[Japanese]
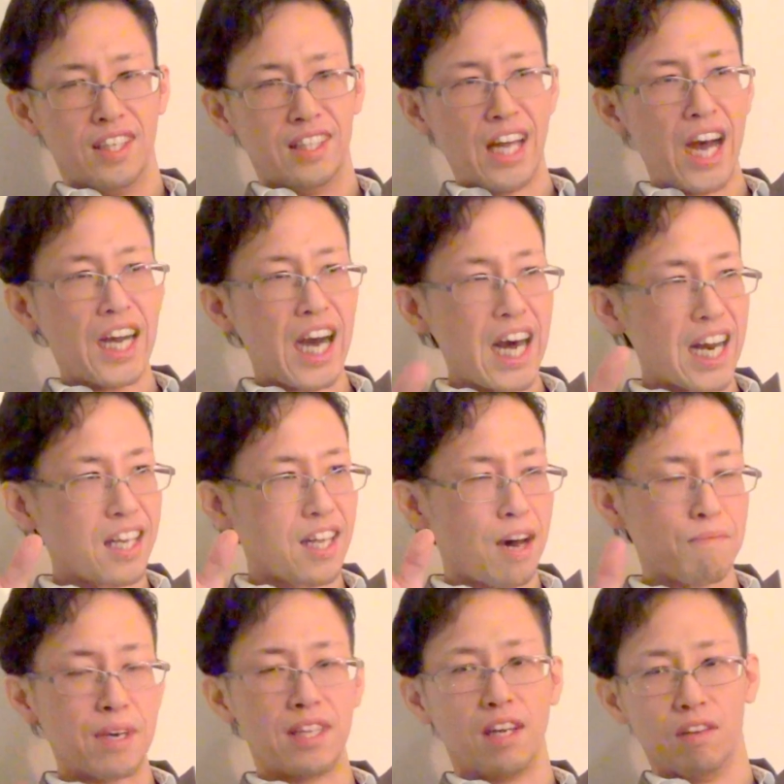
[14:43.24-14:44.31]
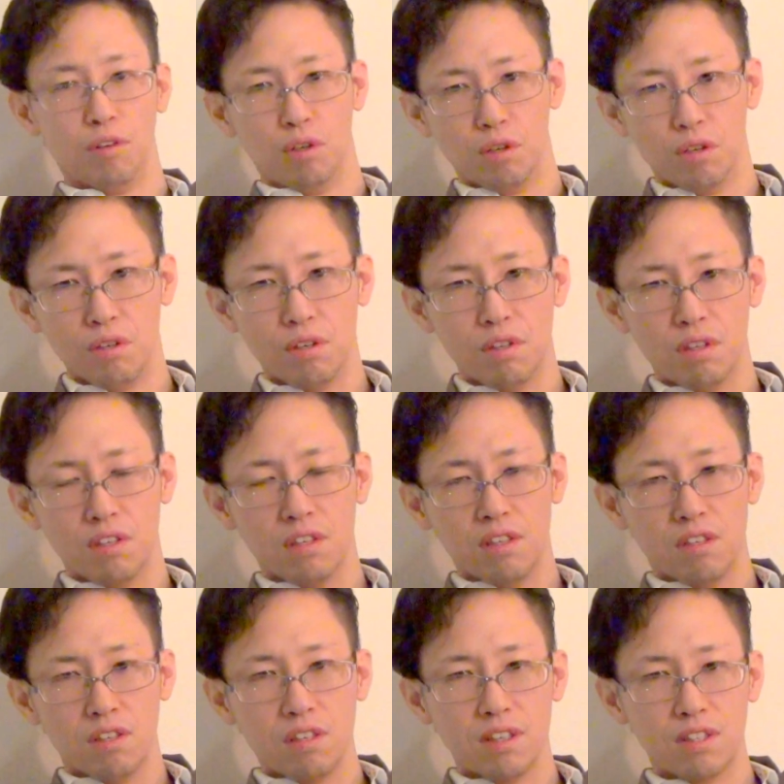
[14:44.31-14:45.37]
だからダメなの、
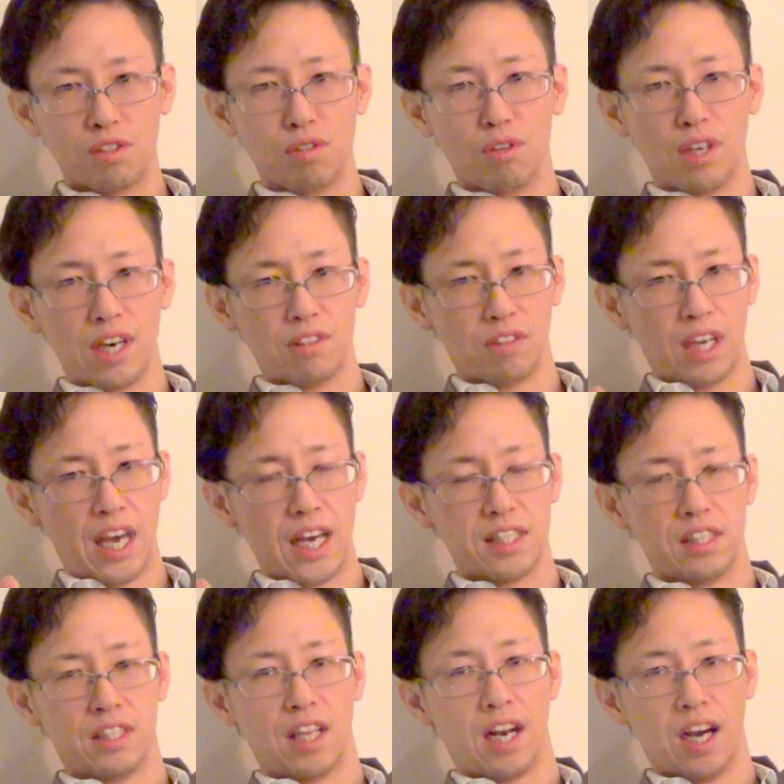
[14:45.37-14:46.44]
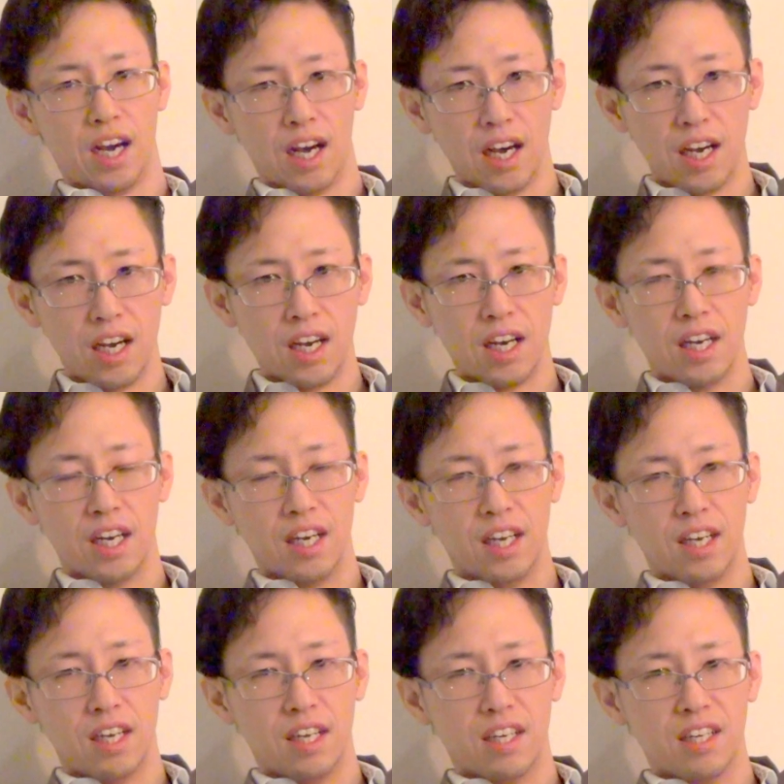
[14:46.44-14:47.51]
ストーカーとかやったら
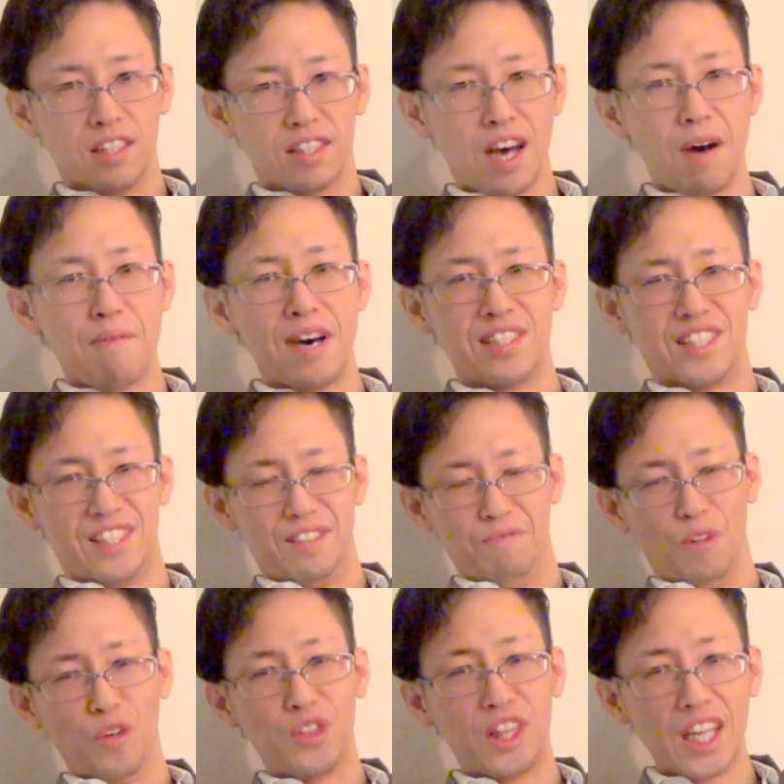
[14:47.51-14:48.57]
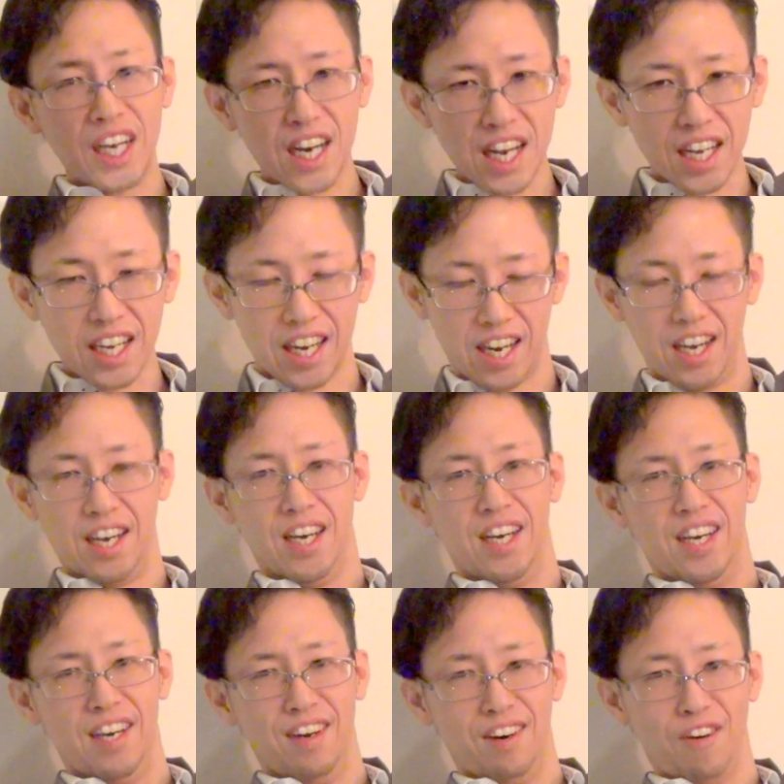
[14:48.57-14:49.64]
魂持ってかれっから、
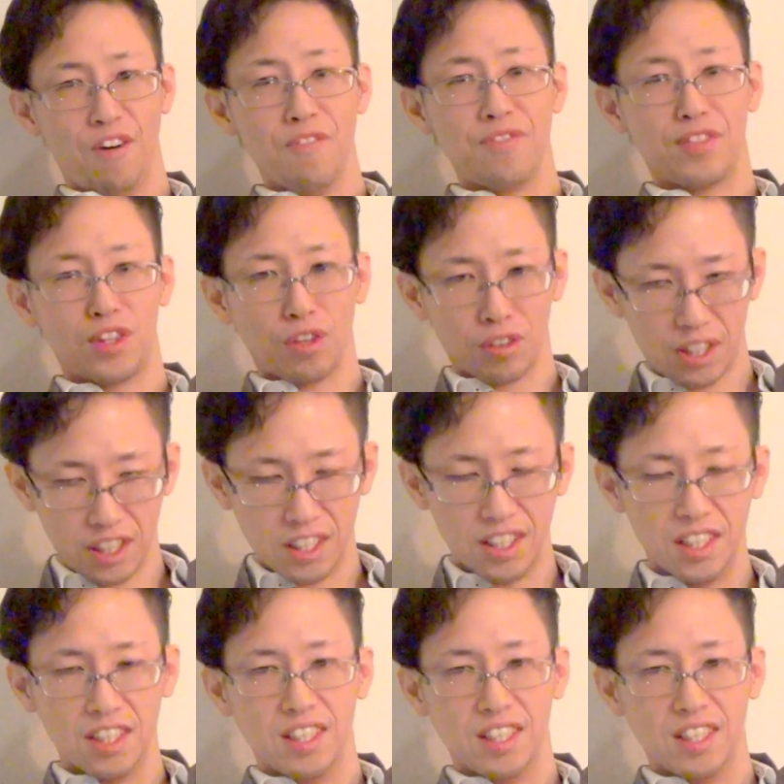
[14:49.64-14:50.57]
本当に。